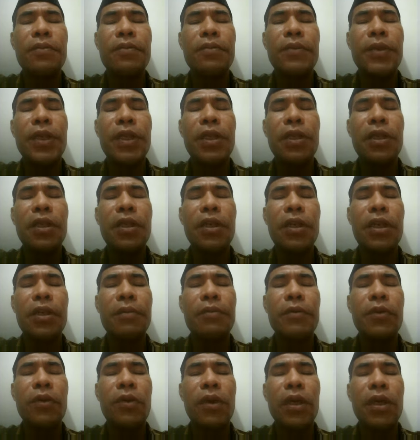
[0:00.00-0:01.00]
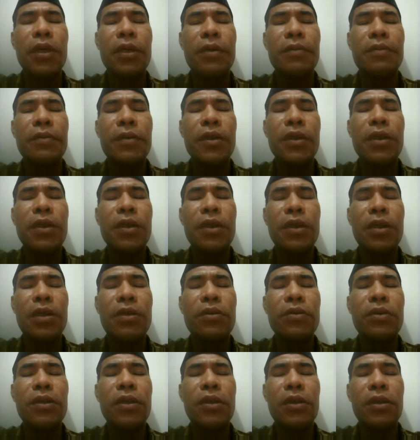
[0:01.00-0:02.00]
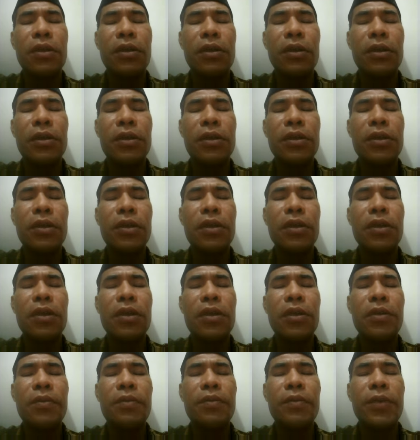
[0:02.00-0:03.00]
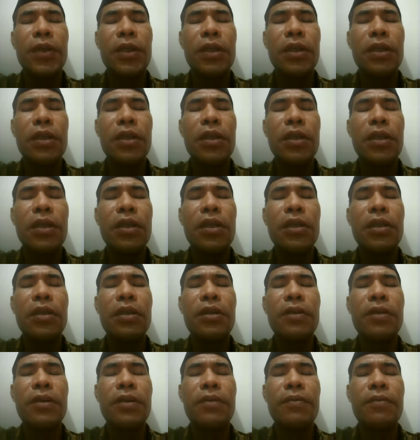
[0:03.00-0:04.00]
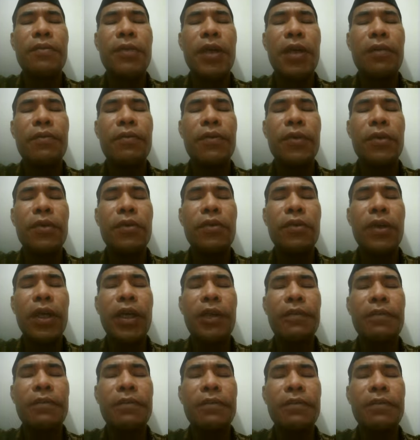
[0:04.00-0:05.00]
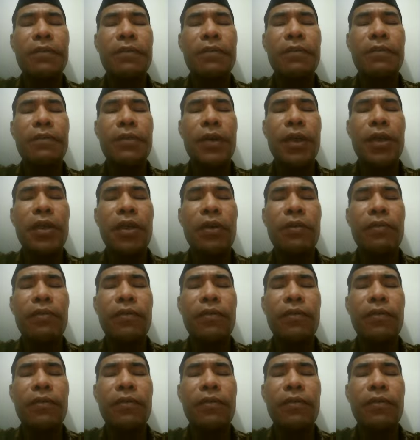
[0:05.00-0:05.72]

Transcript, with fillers: bin Abdurrahim Nasution, pendiri Papor UM pada